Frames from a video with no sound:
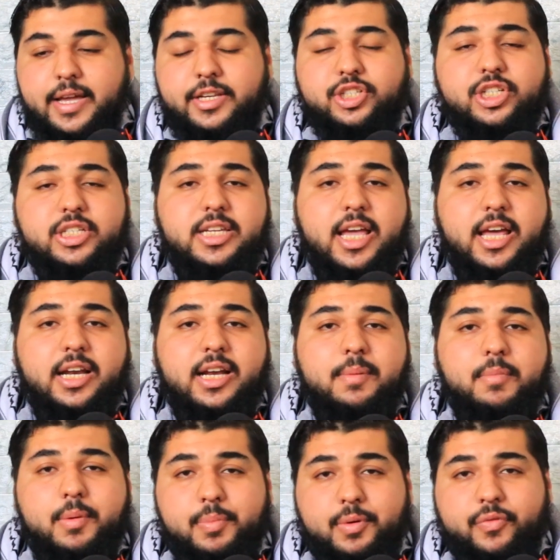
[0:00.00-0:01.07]
الجزائر
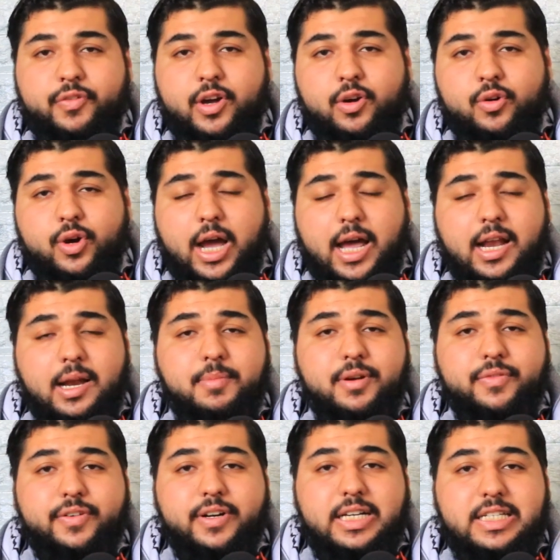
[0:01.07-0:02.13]
لما بيرفعوا علم
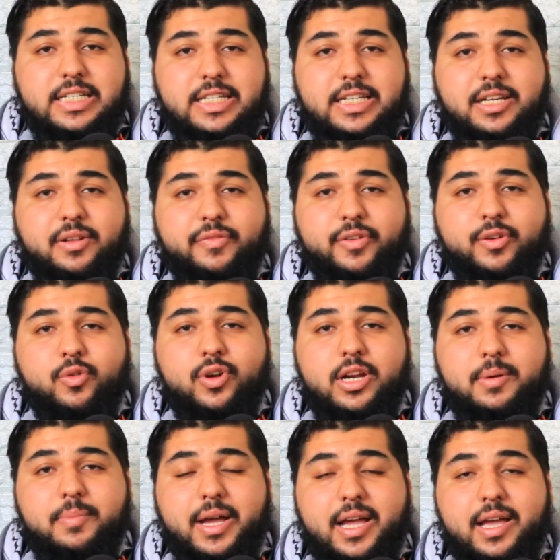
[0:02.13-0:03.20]
الفلسطيني في
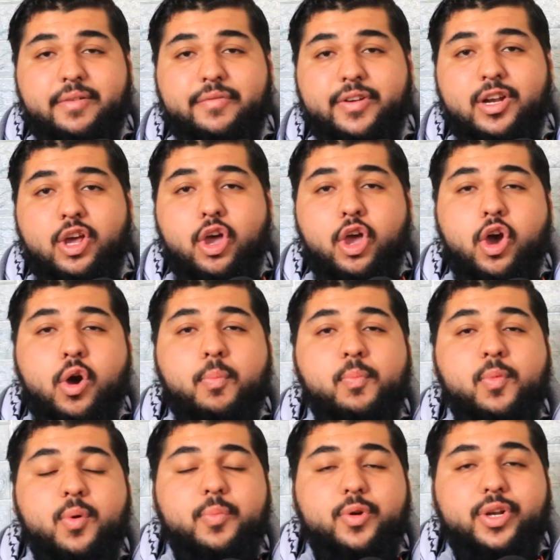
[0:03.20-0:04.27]
كل المحافل
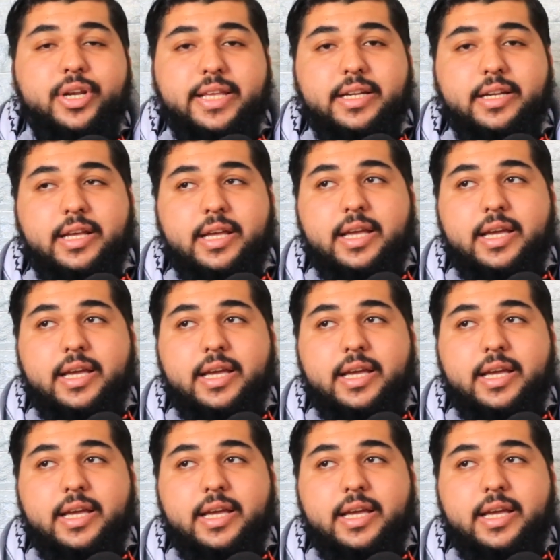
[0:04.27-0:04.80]
هم مؤمنين